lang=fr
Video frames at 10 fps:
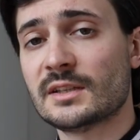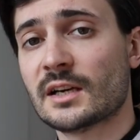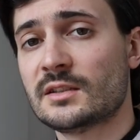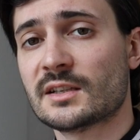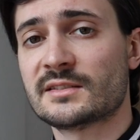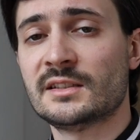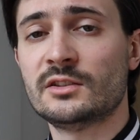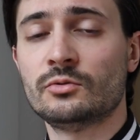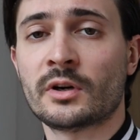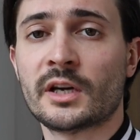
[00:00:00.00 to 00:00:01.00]
dernières années
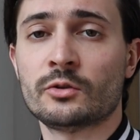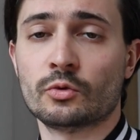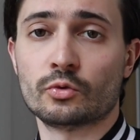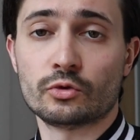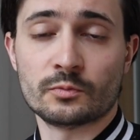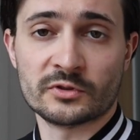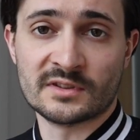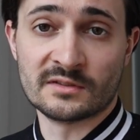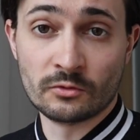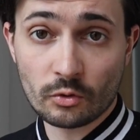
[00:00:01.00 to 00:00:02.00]
du règne de
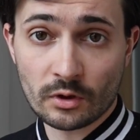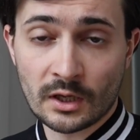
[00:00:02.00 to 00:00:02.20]
Thoutmosis II,